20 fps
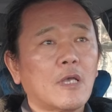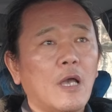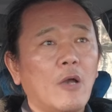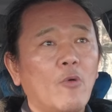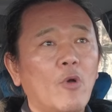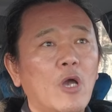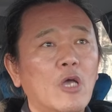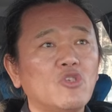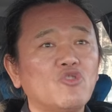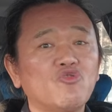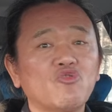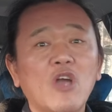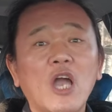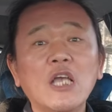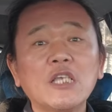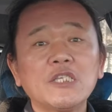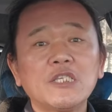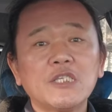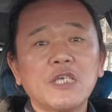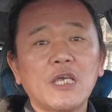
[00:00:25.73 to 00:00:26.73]
강화
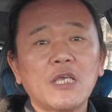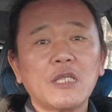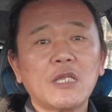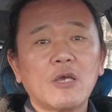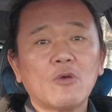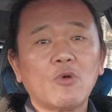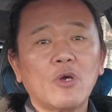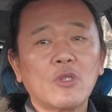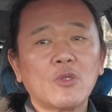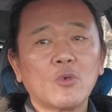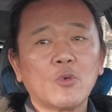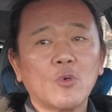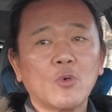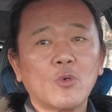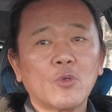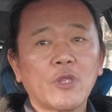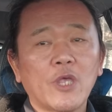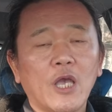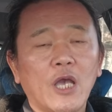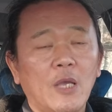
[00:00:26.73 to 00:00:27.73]
중앙시장이라고 하는
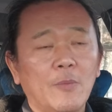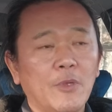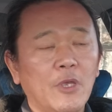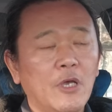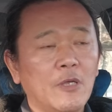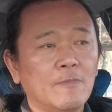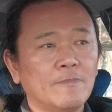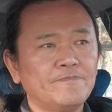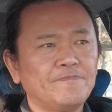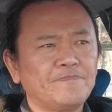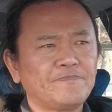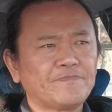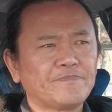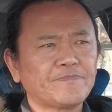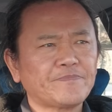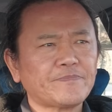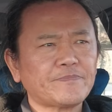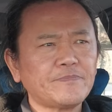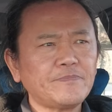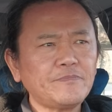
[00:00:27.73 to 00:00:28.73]
곳에 가면
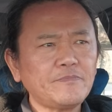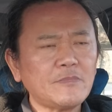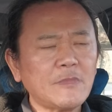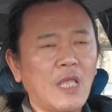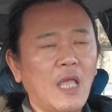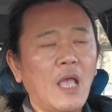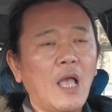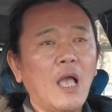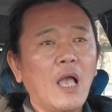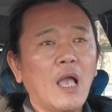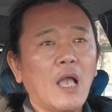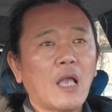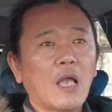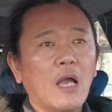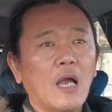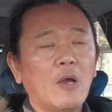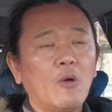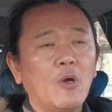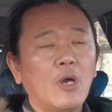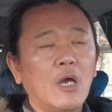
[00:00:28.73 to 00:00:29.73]

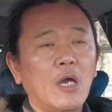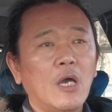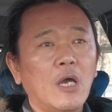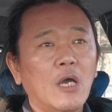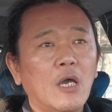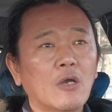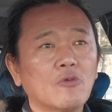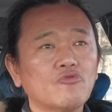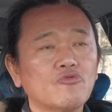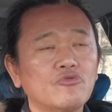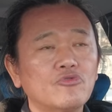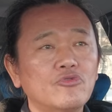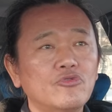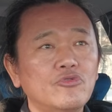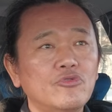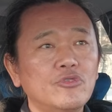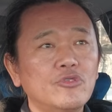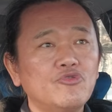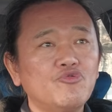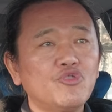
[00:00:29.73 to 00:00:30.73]

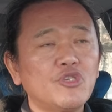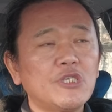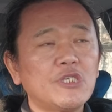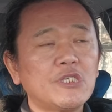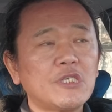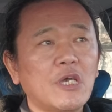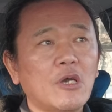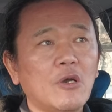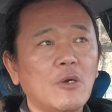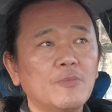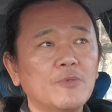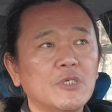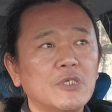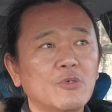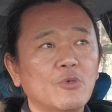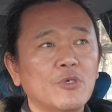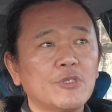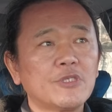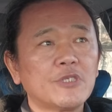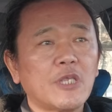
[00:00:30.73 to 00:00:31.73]
강화군
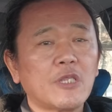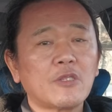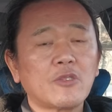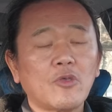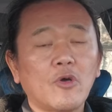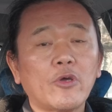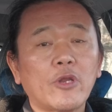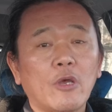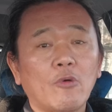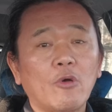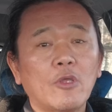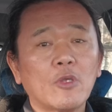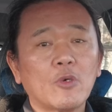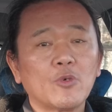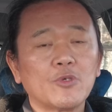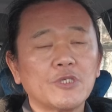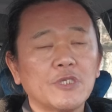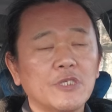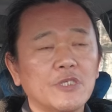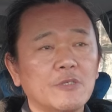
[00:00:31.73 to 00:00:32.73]
취창업지원센터라고 하는
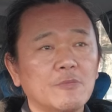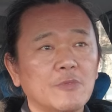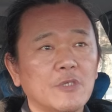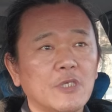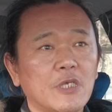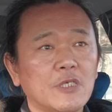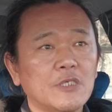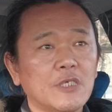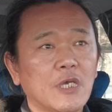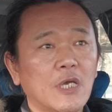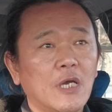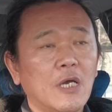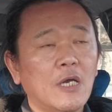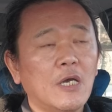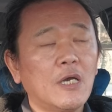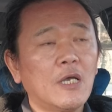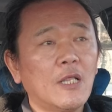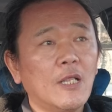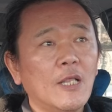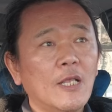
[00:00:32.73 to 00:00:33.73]
곳이 있습니다.
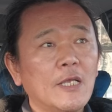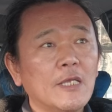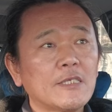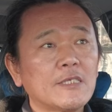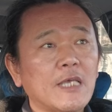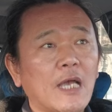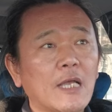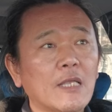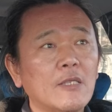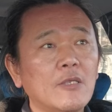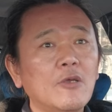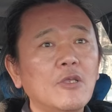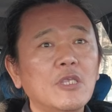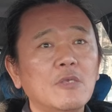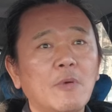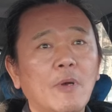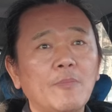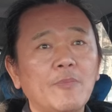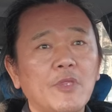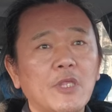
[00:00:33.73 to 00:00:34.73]
제가 작년
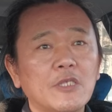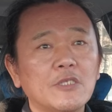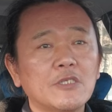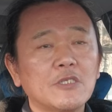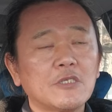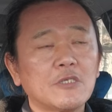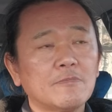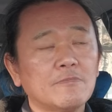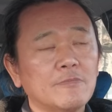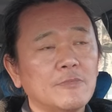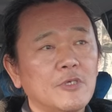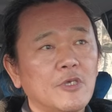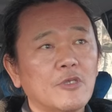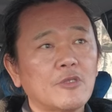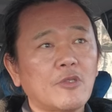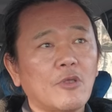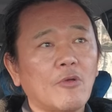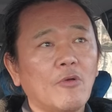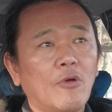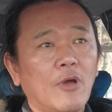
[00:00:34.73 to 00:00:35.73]

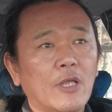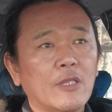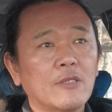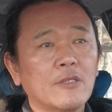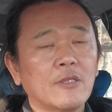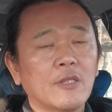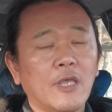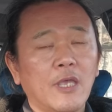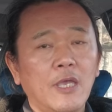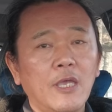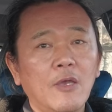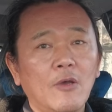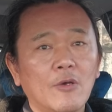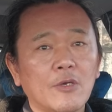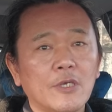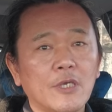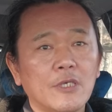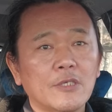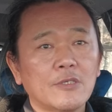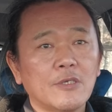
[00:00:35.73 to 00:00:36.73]
이맘때쯤이었던 것 같은데
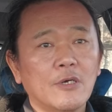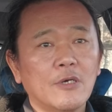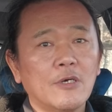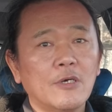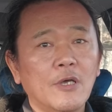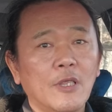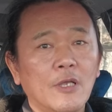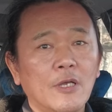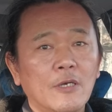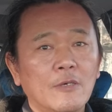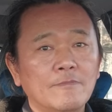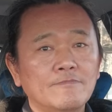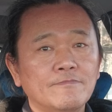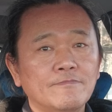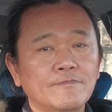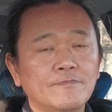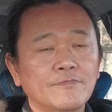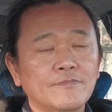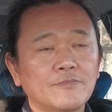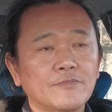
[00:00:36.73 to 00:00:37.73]
거기에서
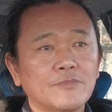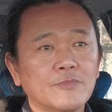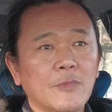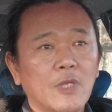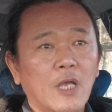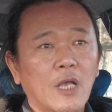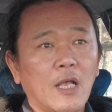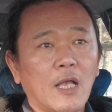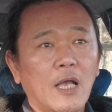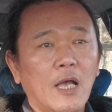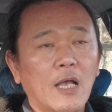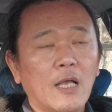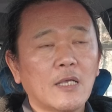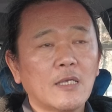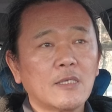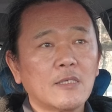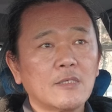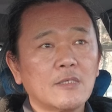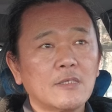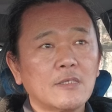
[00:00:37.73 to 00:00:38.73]
음,
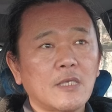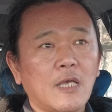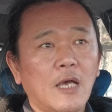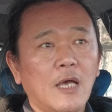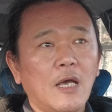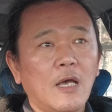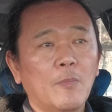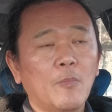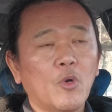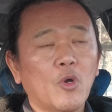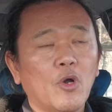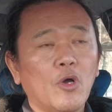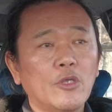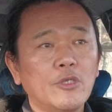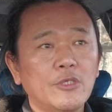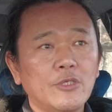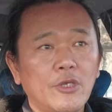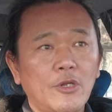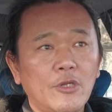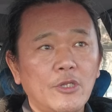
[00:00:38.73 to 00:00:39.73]
강사, 뭐
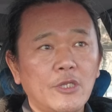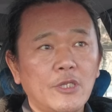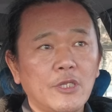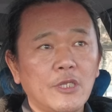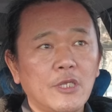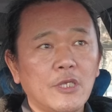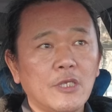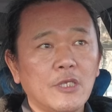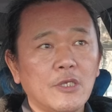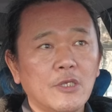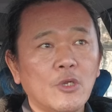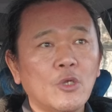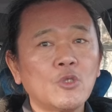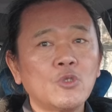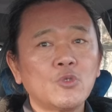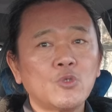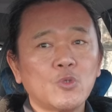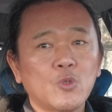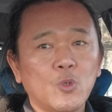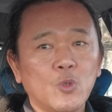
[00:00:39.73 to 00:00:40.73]
컨설팅
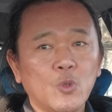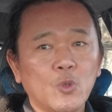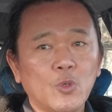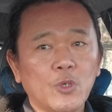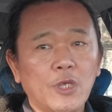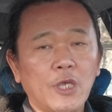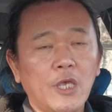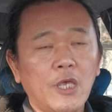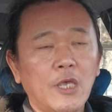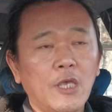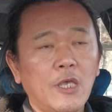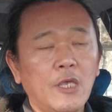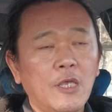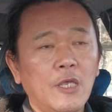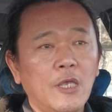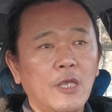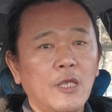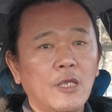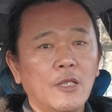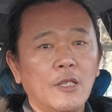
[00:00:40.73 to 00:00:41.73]
이런 쪽에
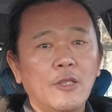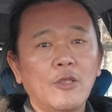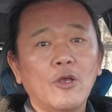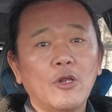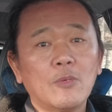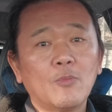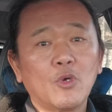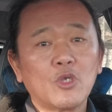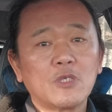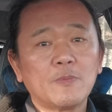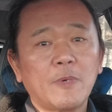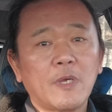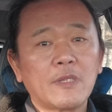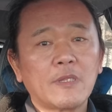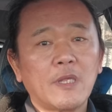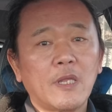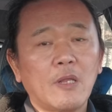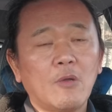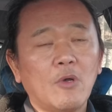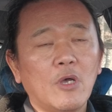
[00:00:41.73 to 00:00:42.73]
인력을
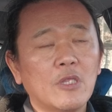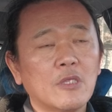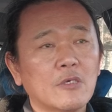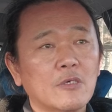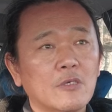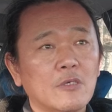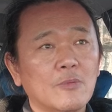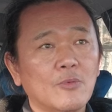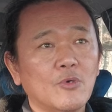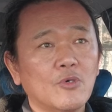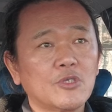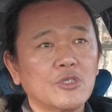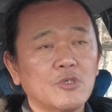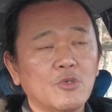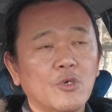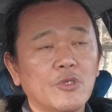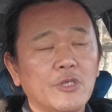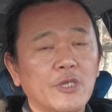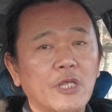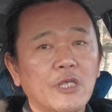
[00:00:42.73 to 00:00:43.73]
모집한다라고 하는 글을 보고
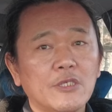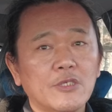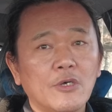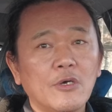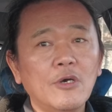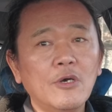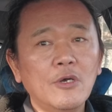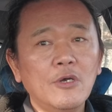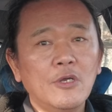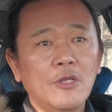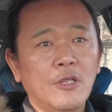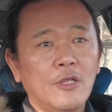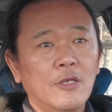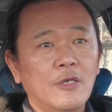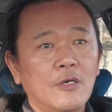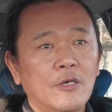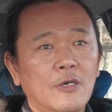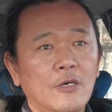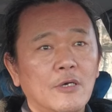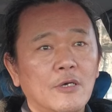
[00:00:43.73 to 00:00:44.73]
지원을 해서
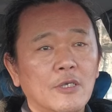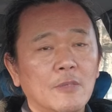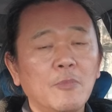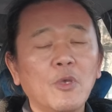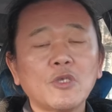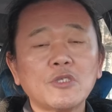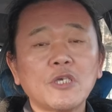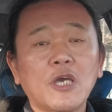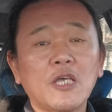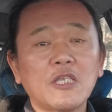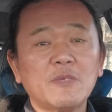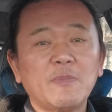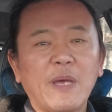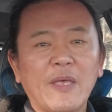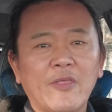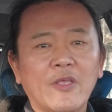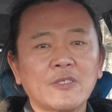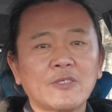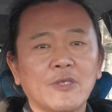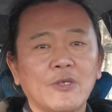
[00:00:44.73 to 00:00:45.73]
어, 임명장까지
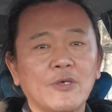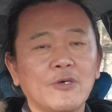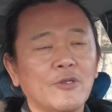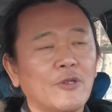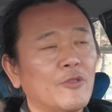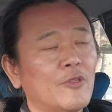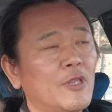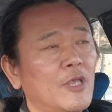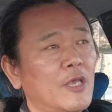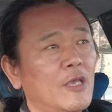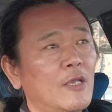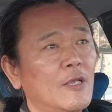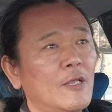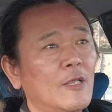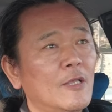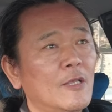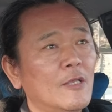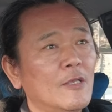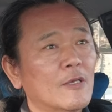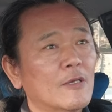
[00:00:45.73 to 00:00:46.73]
받았어요. 그런데
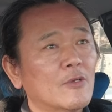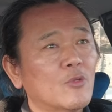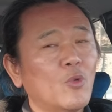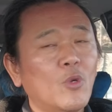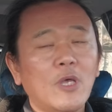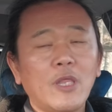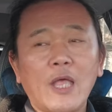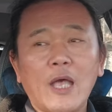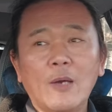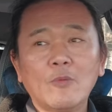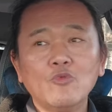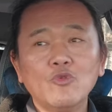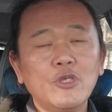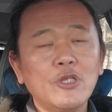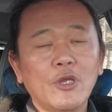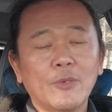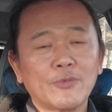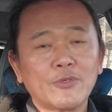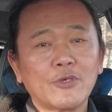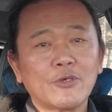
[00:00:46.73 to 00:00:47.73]
그동안 아무
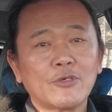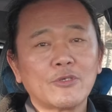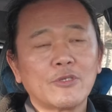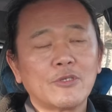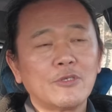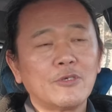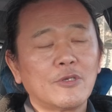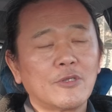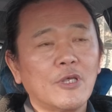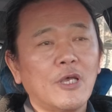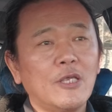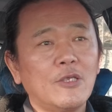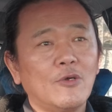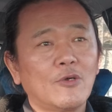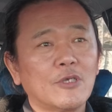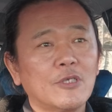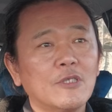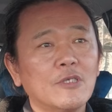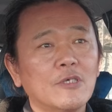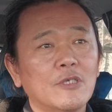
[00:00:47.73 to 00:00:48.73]
일이 없었거든요. 그래서 아,
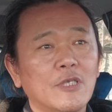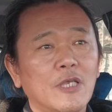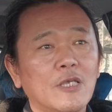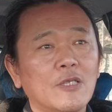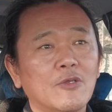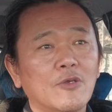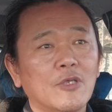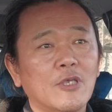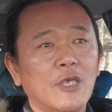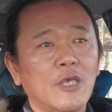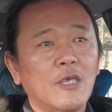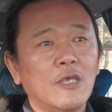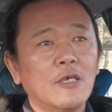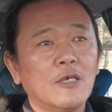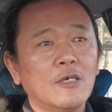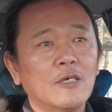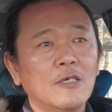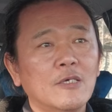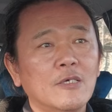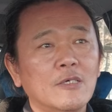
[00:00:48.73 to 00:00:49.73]
여기는 그냥 이렇게
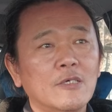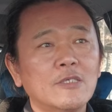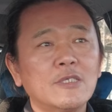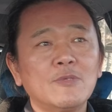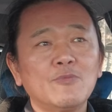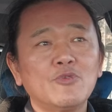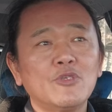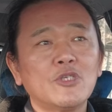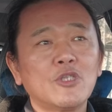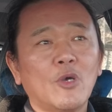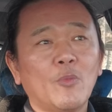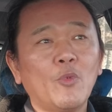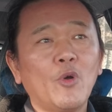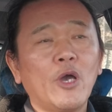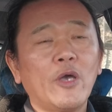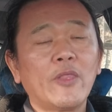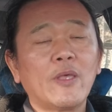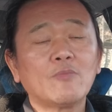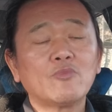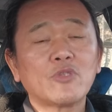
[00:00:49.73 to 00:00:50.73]
흐지부지
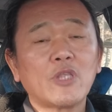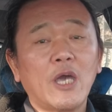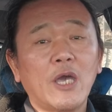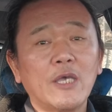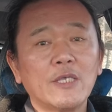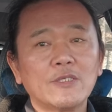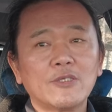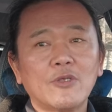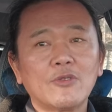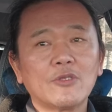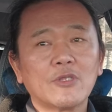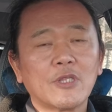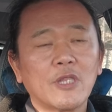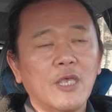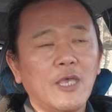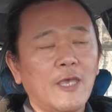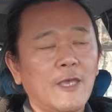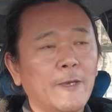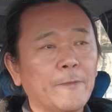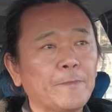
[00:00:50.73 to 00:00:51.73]
넘어가나 보다
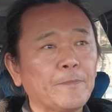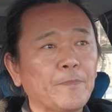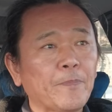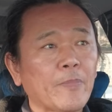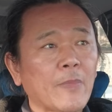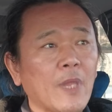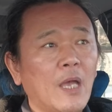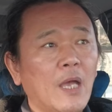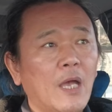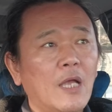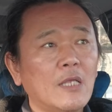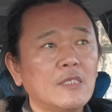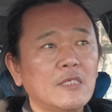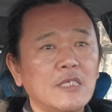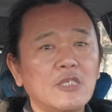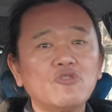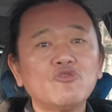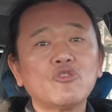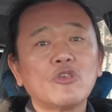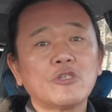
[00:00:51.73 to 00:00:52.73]
했었는데 한
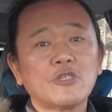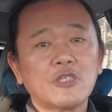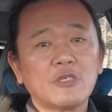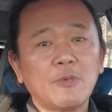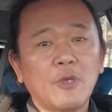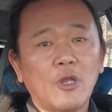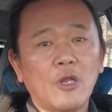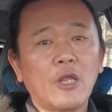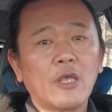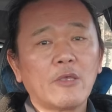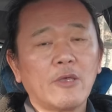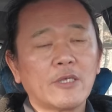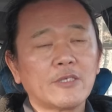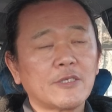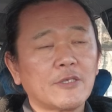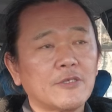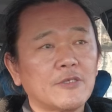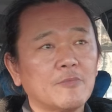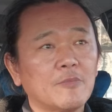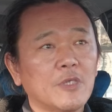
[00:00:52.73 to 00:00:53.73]
2주 전쯤에 연락이
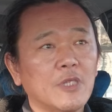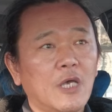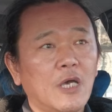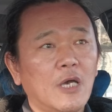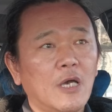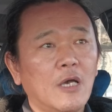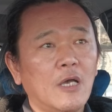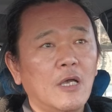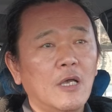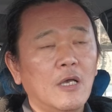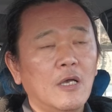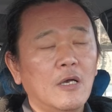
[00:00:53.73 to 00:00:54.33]
왔었습니다.